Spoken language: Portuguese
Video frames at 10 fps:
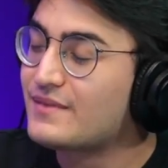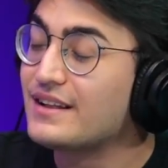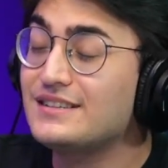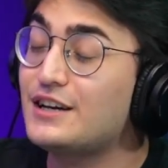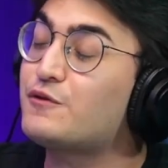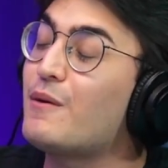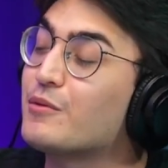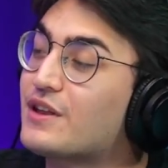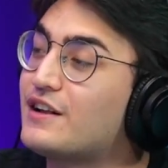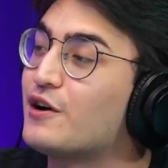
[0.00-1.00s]
Você acha que o Flamengo
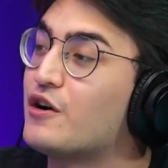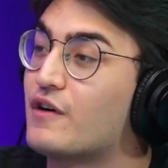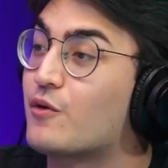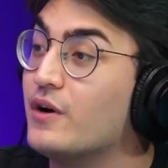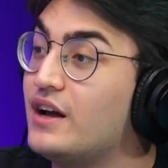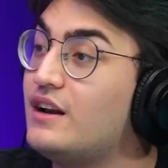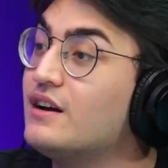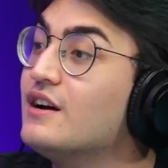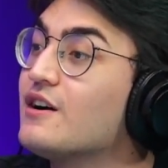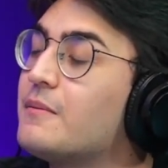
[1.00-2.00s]
tem que renovar com ele?
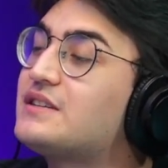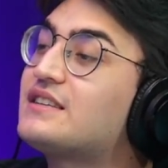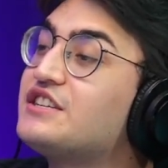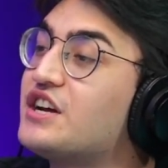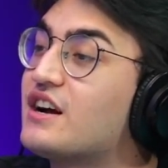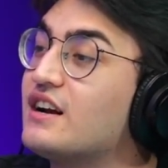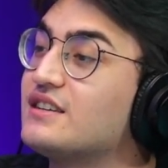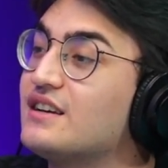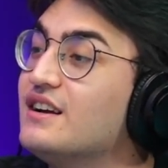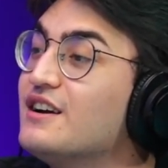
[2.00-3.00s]
Como é que você tá enxergando? Claro que
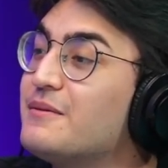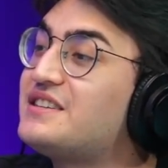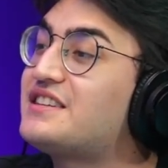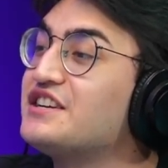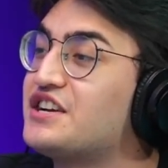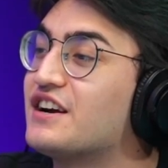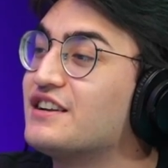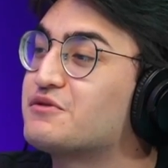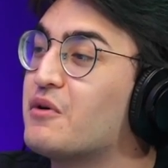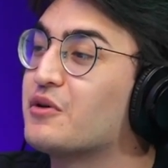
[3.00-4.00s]
tem. Como é que você tá enxergando
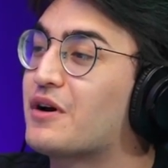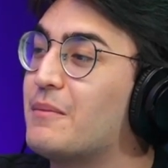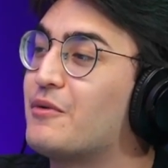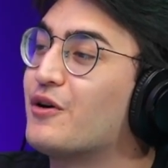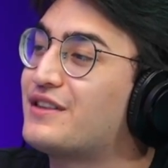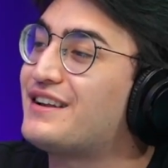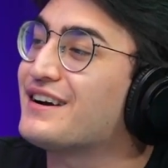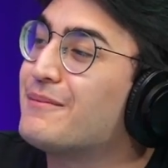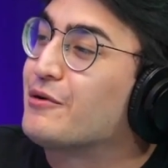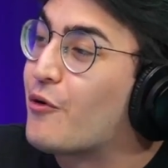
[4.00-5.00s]
esse momento do Gabigol? Até que o
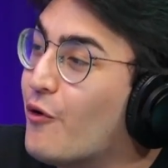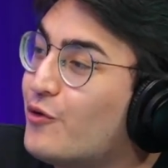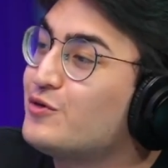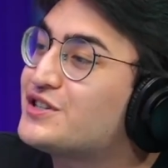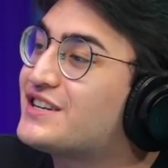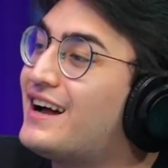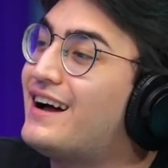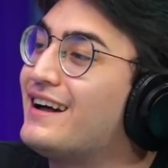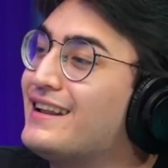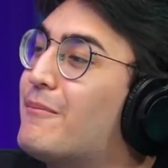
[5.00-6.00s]
Gabigol
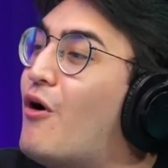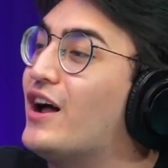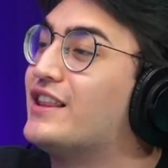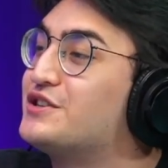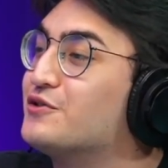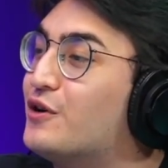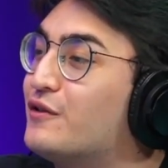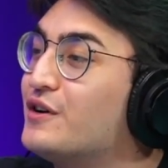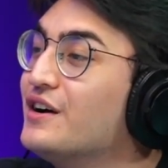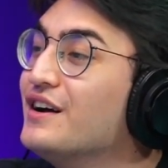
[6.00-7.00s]
está na moda de
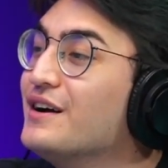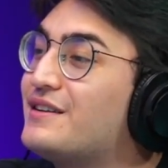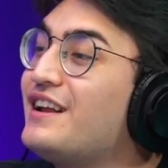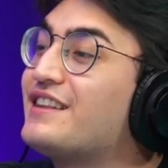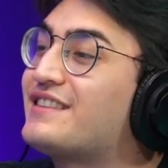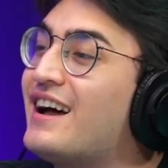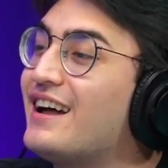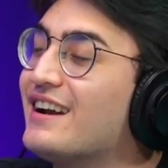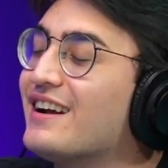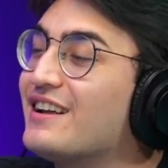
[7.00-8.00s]
novo. Que ele tá,
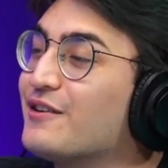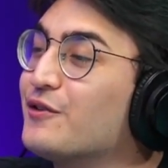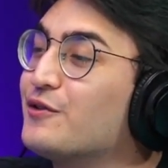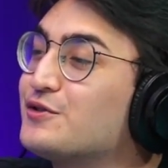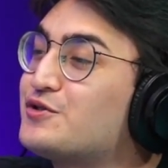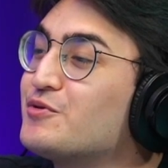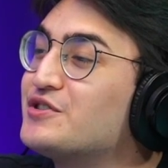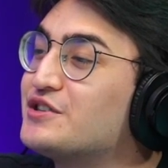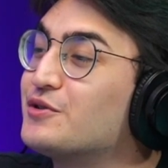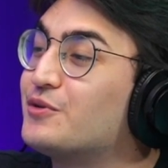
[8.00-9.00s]
na, nos últimos
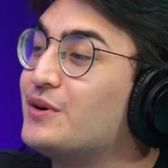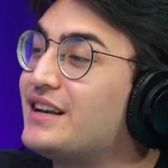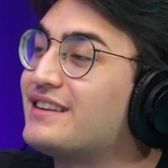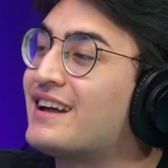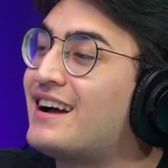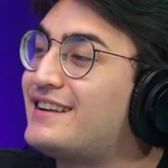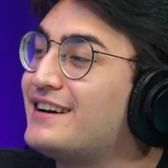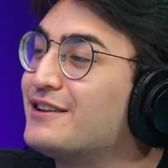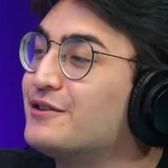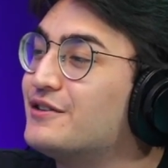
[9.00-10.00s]
dias no Twitter, ele tá
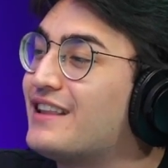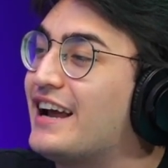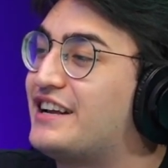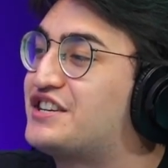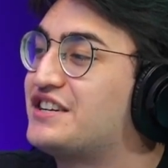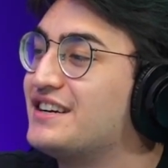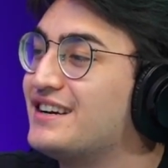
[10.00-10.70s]
querendo likes.